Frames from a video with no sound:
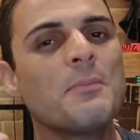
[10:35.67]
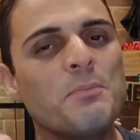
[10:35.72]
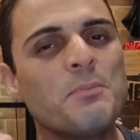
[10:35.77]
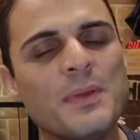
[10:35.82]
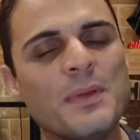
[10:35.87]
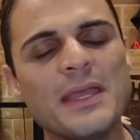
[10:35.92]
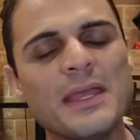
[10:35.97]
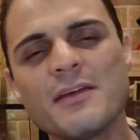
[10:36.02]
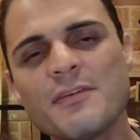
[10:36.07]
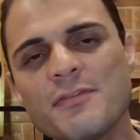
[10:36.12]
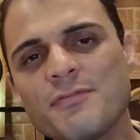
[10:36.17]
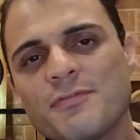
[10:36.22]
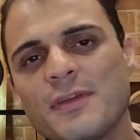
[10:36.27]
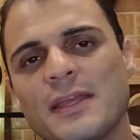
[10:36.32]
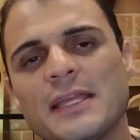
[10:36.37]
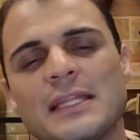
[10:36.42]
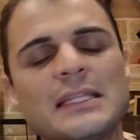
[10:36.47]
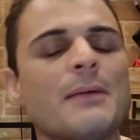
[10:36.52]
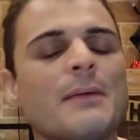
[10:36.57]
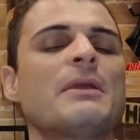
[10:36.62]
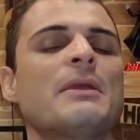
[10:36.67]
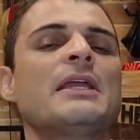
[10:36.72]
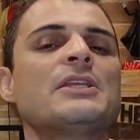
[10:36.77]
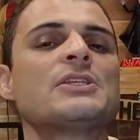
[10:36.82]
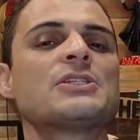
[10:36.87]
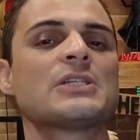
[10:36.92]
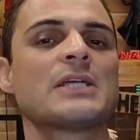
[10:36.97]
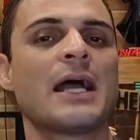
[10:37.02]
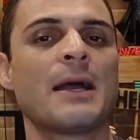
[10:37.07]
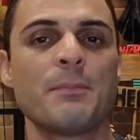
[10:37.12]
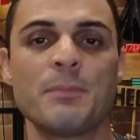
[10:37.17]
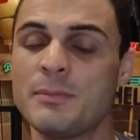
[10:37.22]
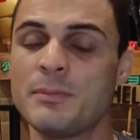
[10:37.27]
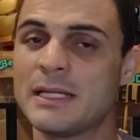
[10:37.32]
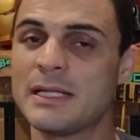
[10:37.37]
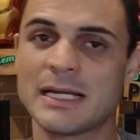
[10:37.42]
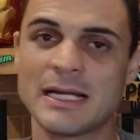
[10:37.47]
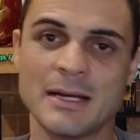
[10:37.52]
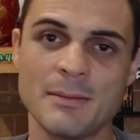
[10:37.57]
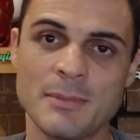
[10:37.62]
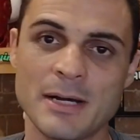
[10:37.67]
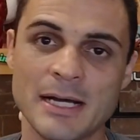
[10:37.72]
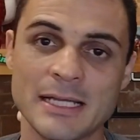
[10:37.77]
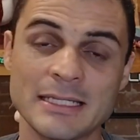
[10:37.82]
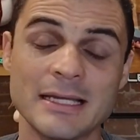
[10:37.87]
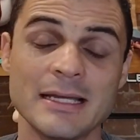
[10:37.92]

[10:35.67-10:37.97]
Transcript: perfeitamente a primeira camada.